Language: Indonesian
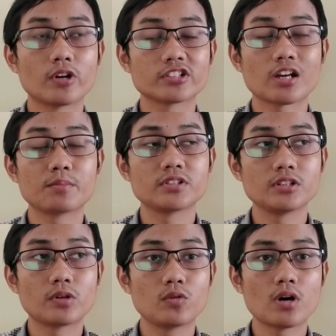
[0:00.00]

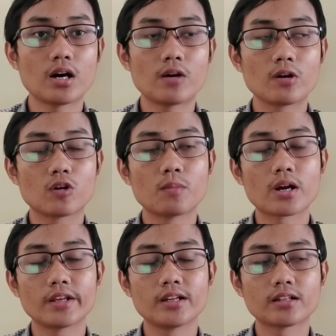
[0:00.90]
wasamsi wadua hawa
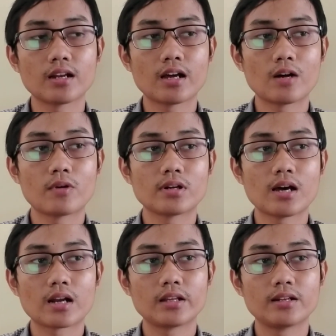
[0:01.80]
komari datalah hawa
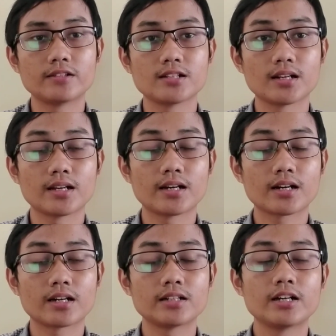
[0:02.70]
nahari
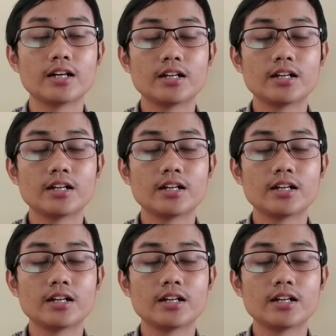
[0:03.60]
dajalah kan